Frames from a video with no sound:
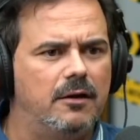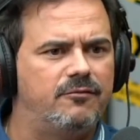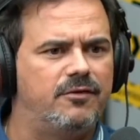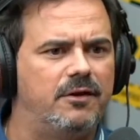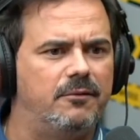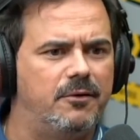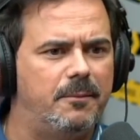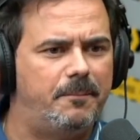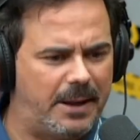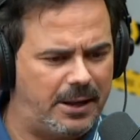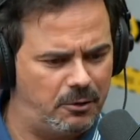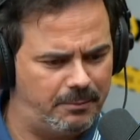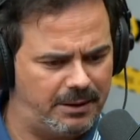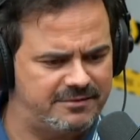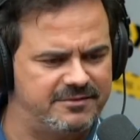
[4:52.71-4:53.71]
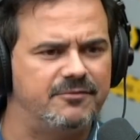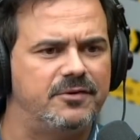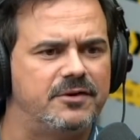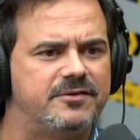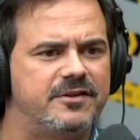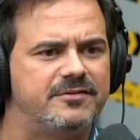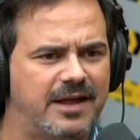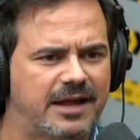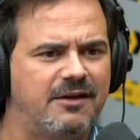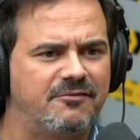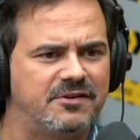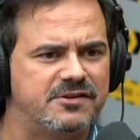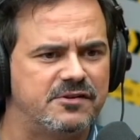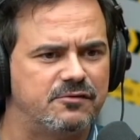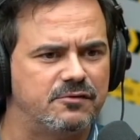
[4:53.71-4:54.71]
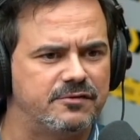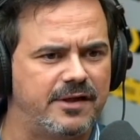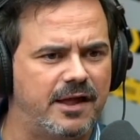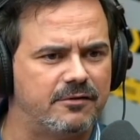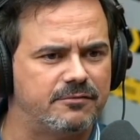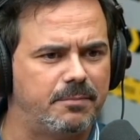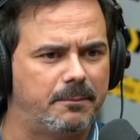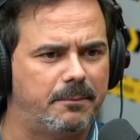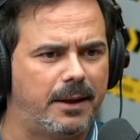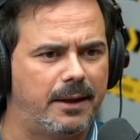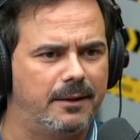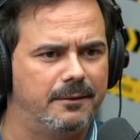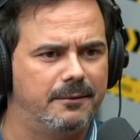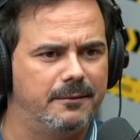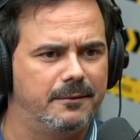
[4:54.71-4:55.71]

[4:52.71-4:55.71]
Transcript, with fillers: Falei, eu peguei no braço e falei assim: você quer fazer sucesso, papai?